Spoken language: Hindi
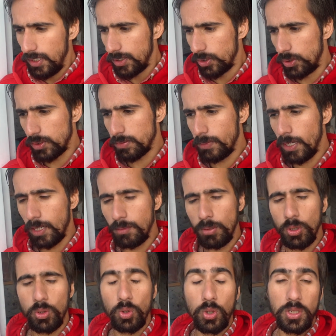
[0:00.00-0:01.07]
तो इसमें आप
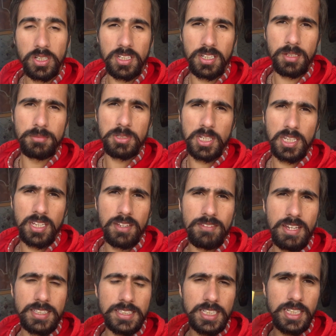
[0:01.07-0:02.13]
लोग कोल्ड क्रीम्स यही ये
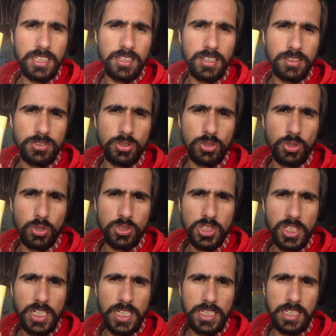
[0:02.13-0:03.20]
वैसलिन का जो
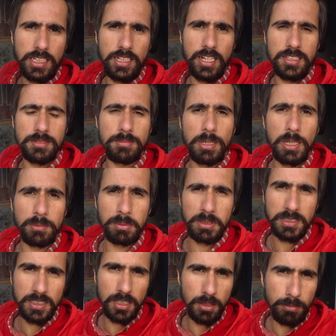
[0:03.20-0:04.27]
लोशन है ये लाजमी अपनी
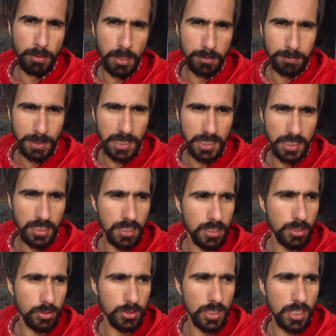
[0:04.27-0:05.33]
स्किन पर अप्लाई किया
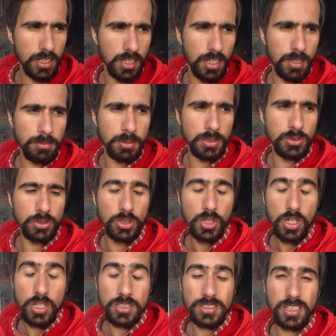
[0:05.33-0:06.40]
करो ताकि आपकी जो
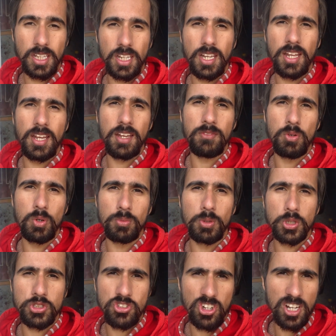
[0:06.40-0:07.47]
स्किन है वो
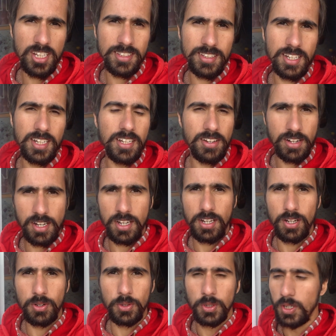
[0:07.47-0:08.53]
मॉइस्चराइज रहे ड्राई ना
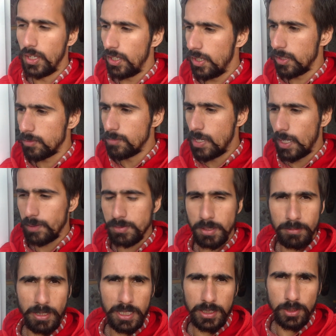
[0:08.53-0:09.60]
हो मैं आपसे
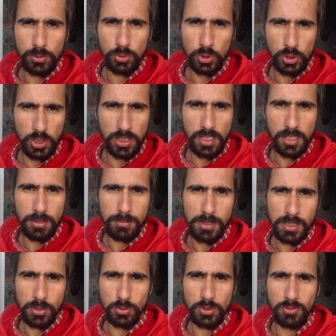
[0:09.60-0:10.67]
मिलता हूँ थोड़ी देर
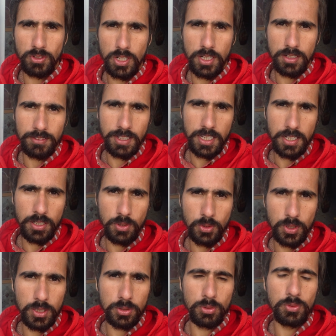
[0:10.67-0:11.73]
में कुछ ब्लॉग वगैरह
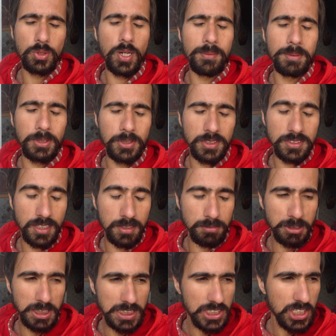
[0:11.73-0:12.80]
होगा तो वो आप लोगों के साथ
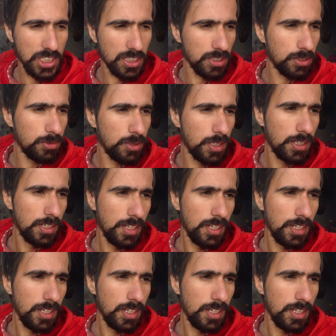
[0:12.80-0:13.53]
मज़ीद शेयर करूँगा